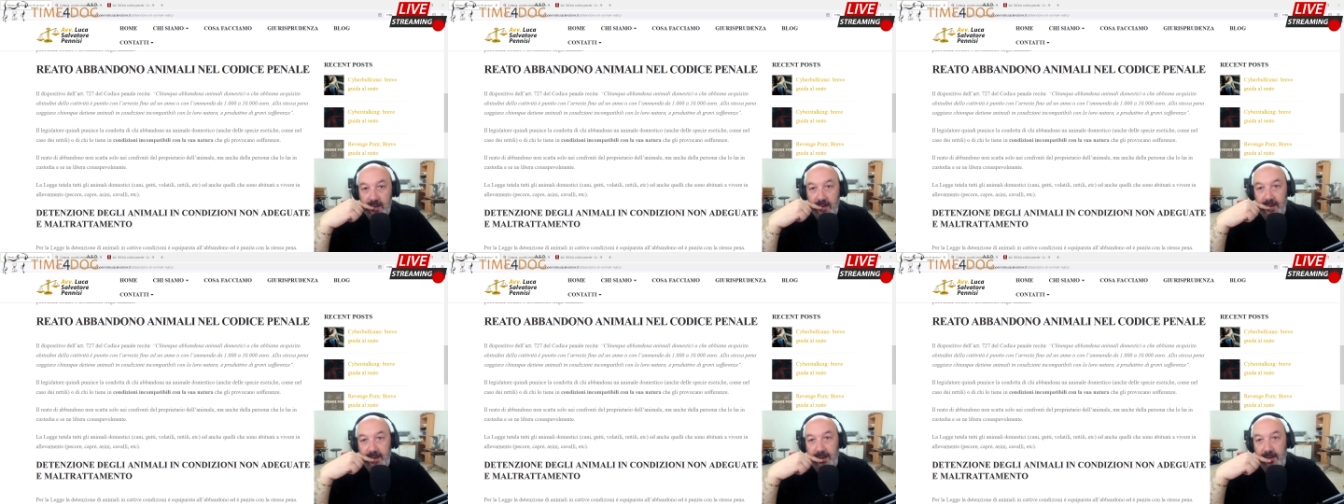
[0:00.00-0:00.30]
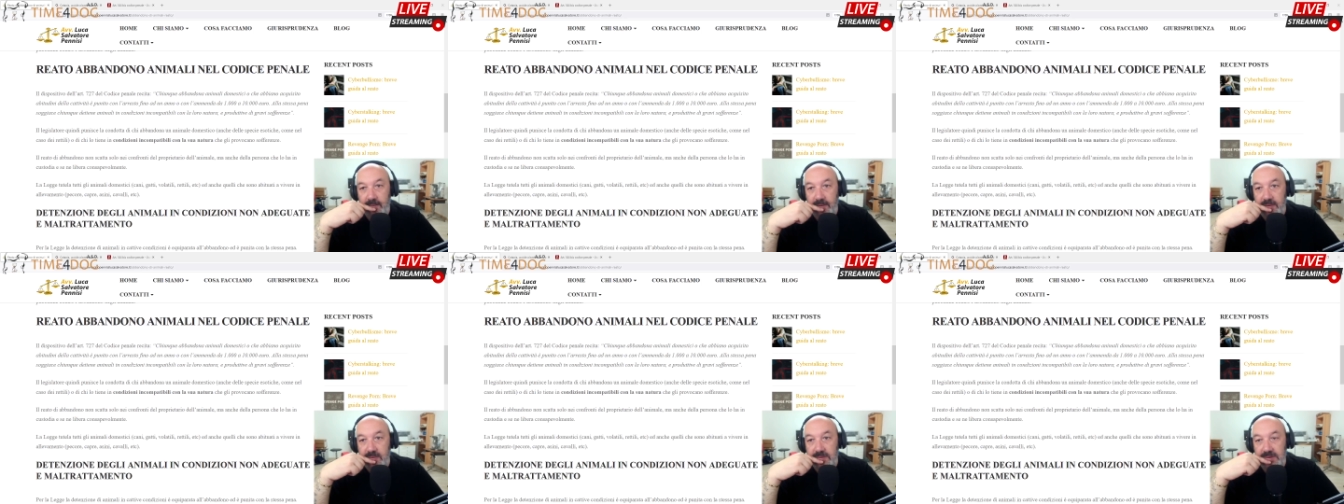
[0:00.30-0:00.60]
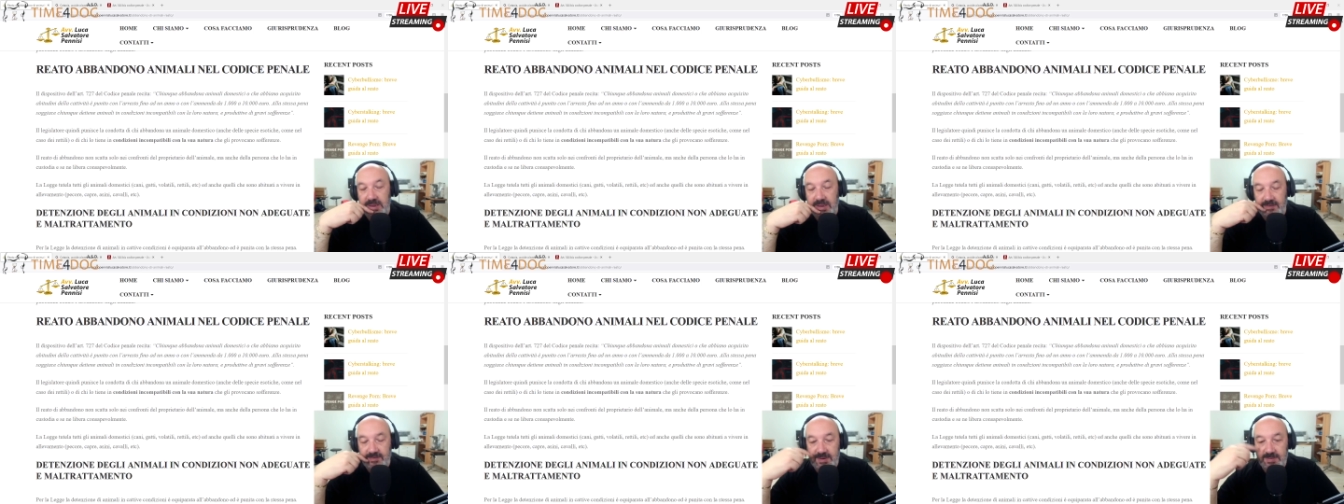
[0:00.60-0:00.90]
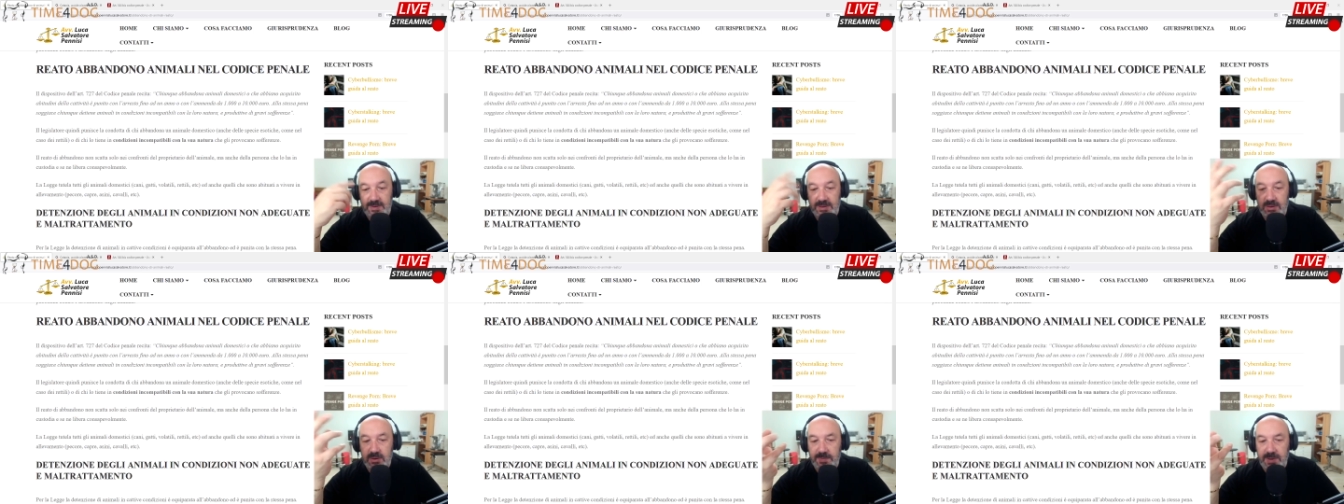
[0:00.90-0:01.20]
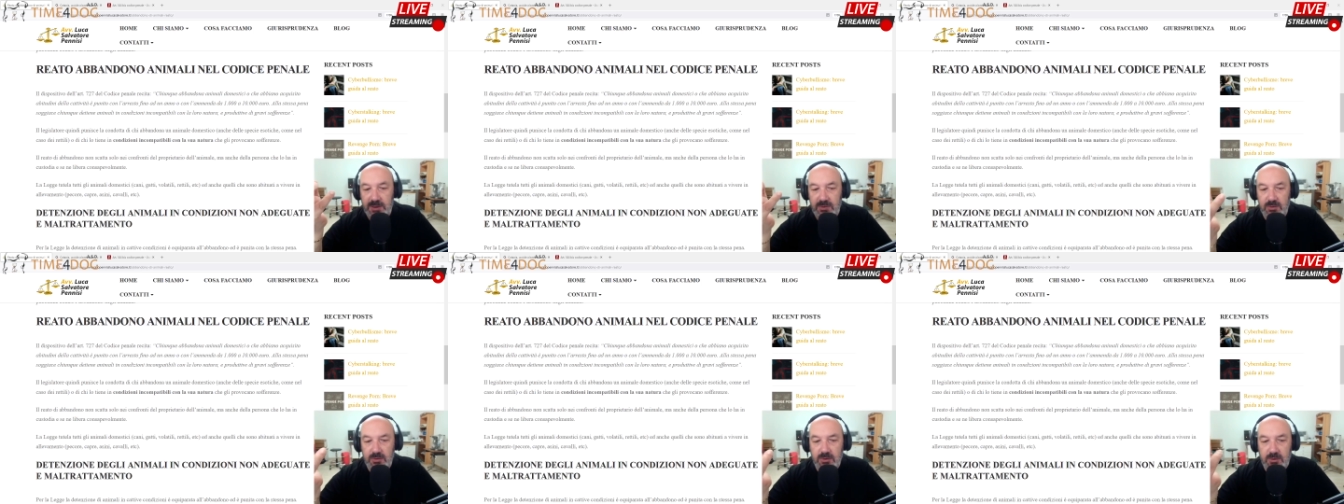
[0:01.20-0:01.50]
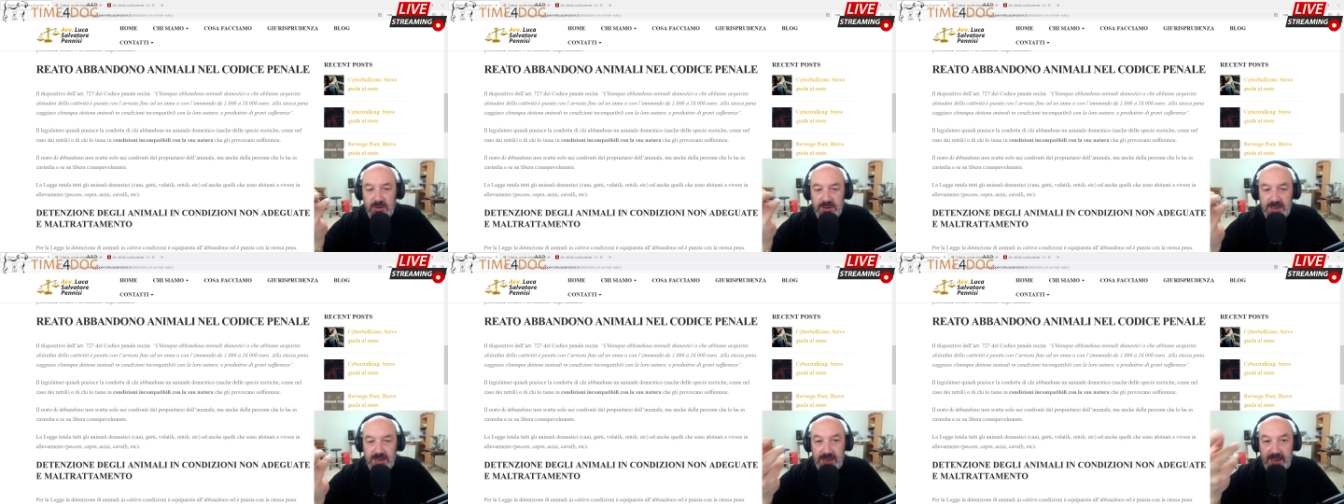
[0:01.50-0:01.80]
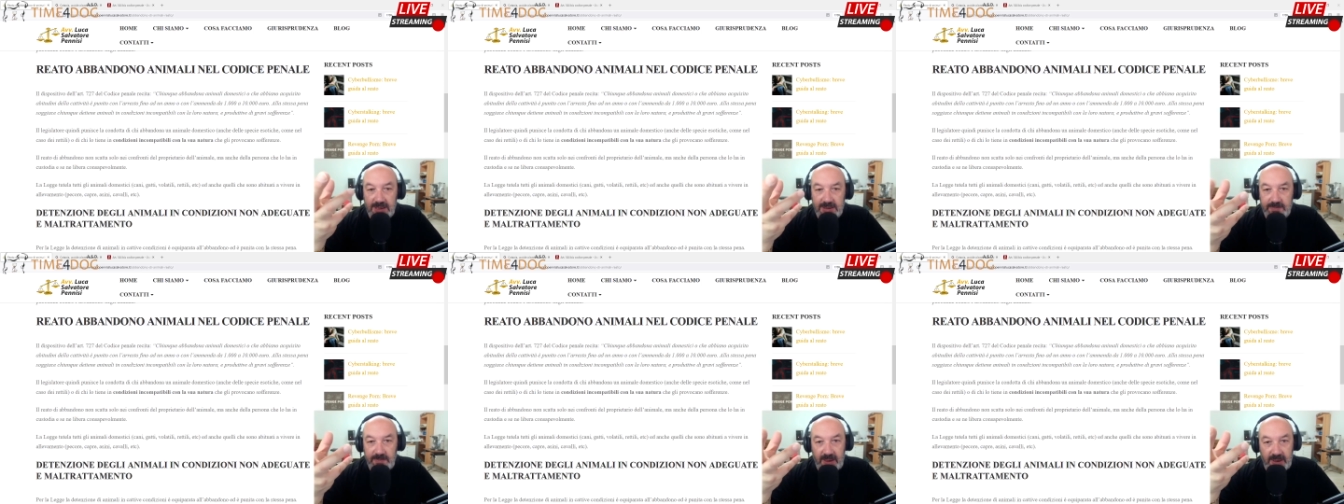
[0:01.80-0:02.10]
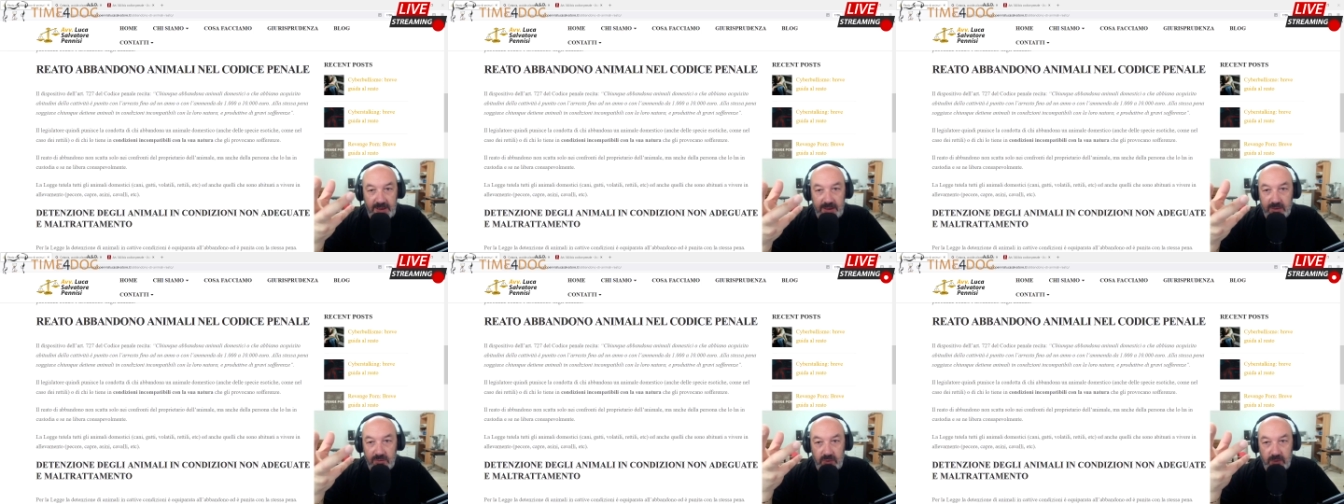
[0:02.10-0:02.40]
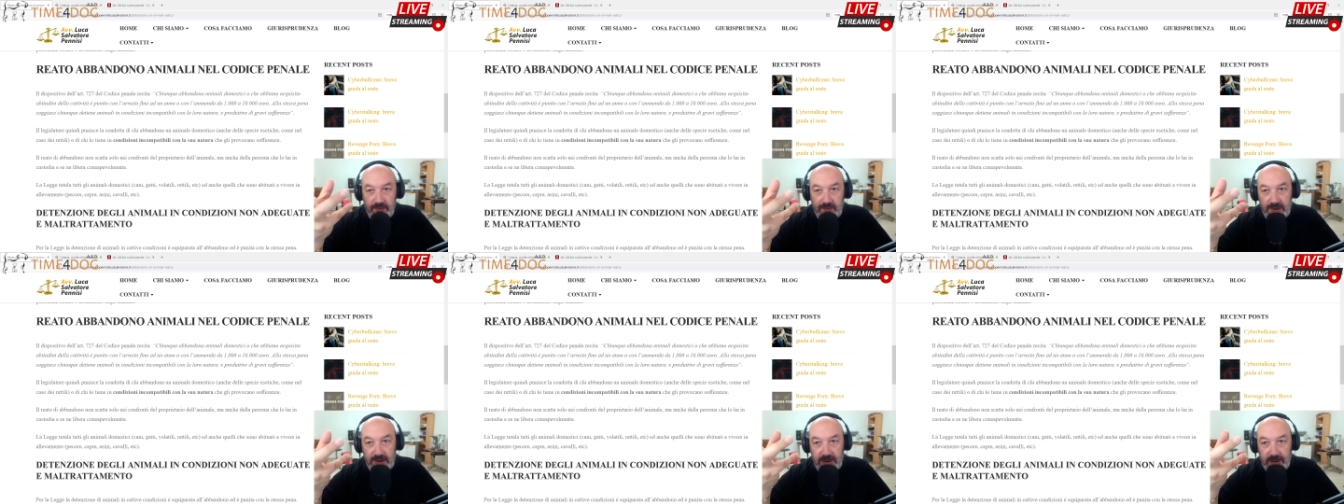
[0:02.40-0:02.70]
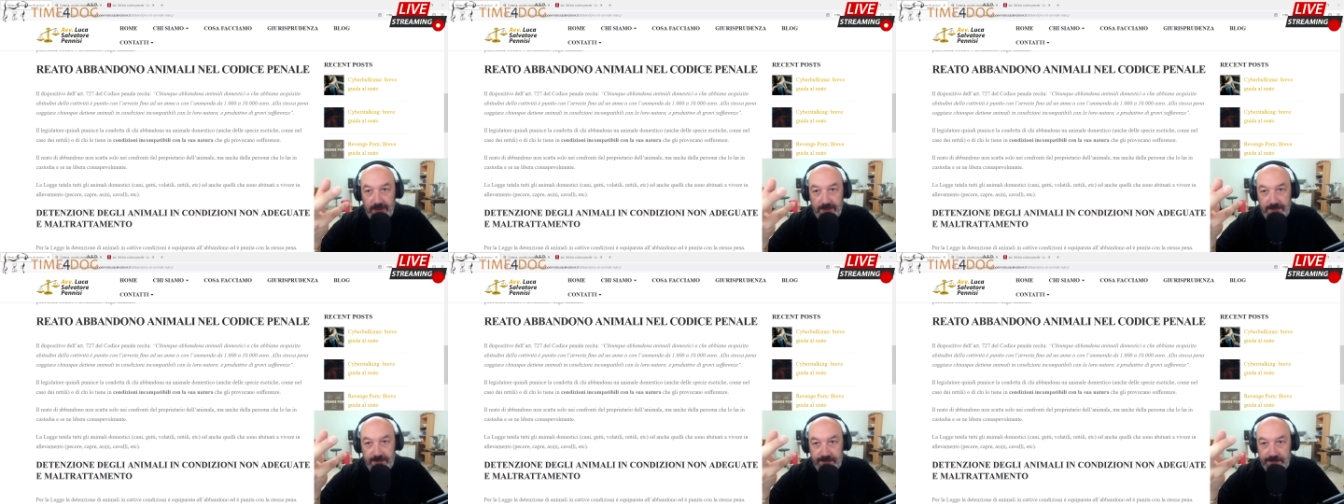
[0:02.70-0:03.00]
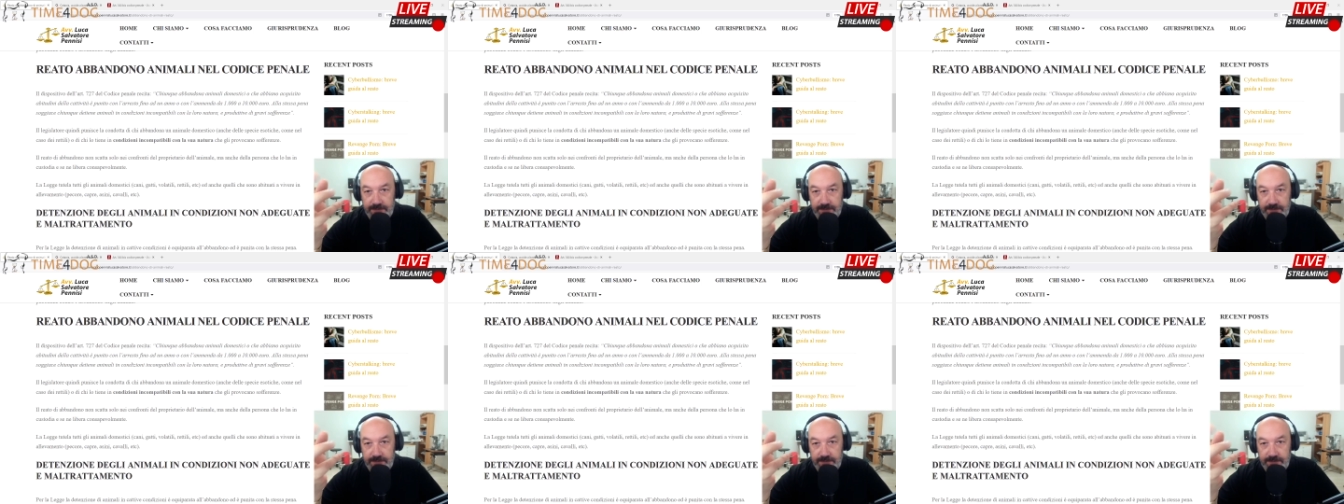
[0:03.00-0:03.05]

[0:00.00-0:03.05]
È una cosa gravissima e soprattutto cosa trasmetti a tuo figlio.